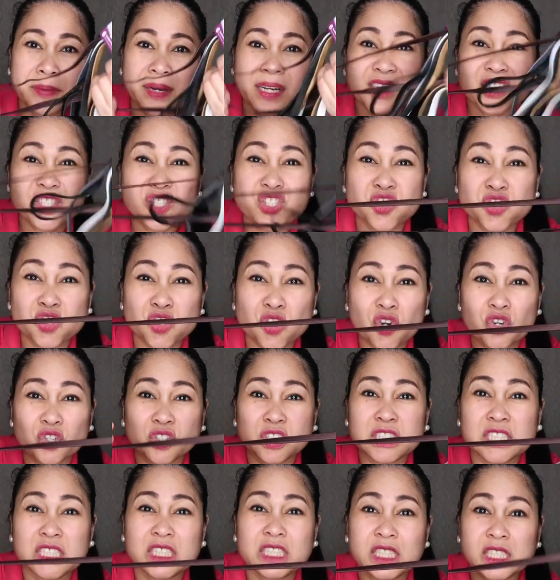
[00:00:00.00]
pang
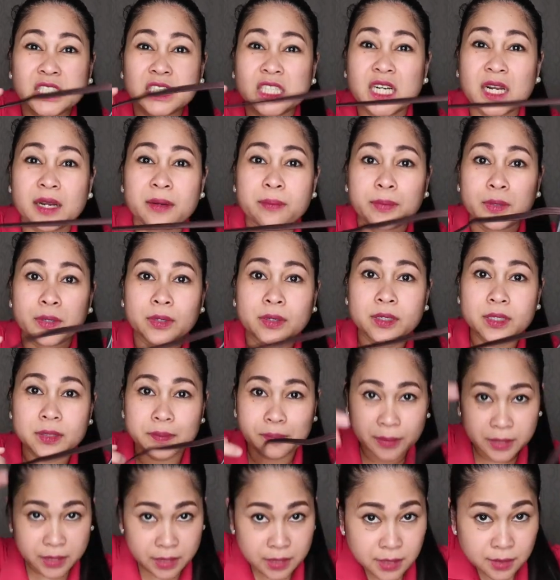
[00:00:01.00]
strong na rubber
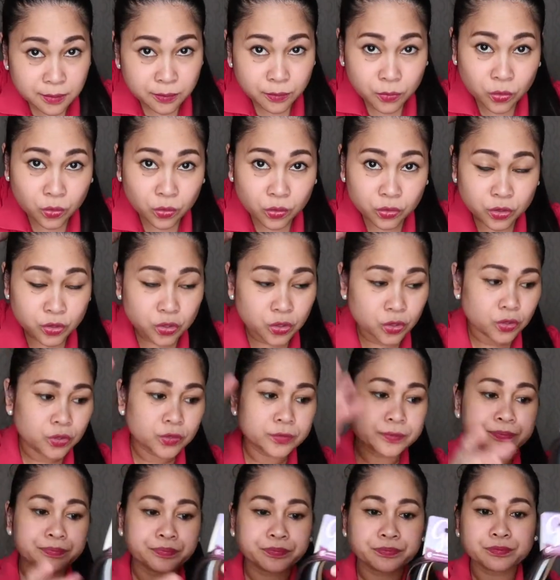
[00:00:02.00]
para sa buhok nyo.